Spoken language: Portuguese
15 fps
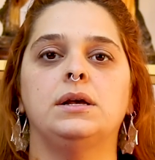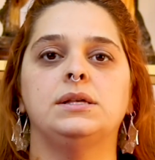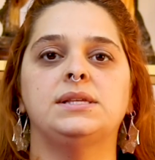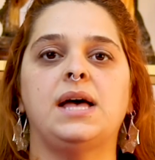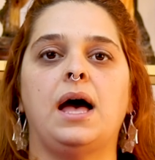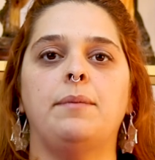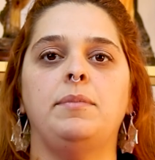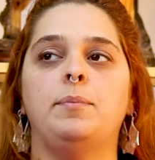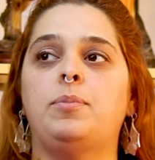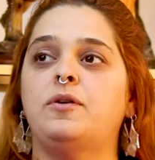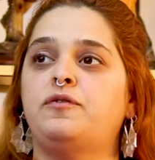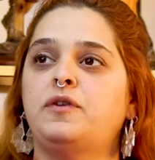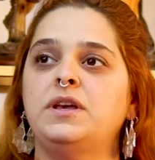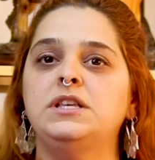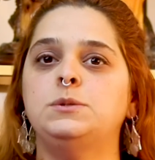Sabe,
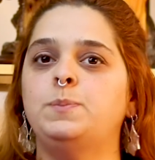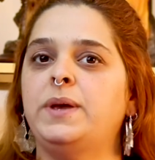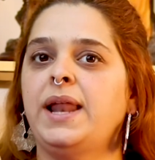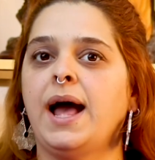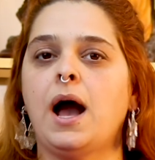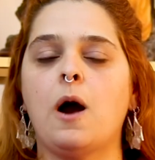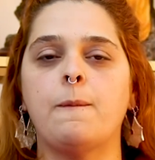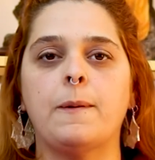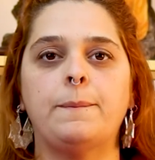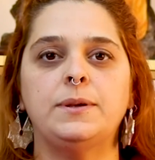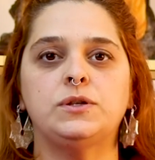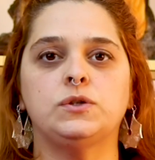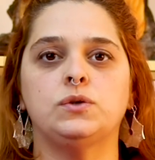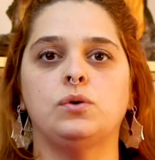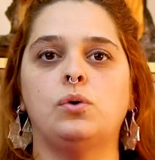foi inspirar uma
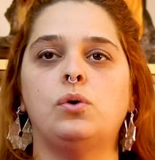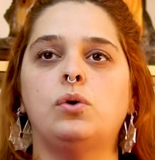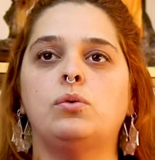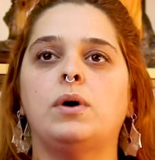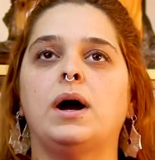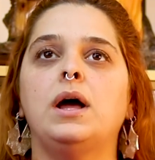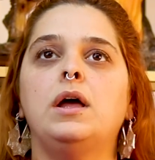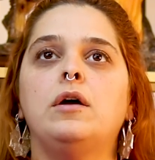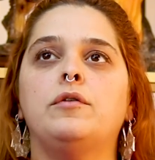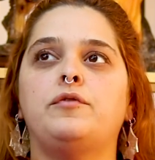pessoa,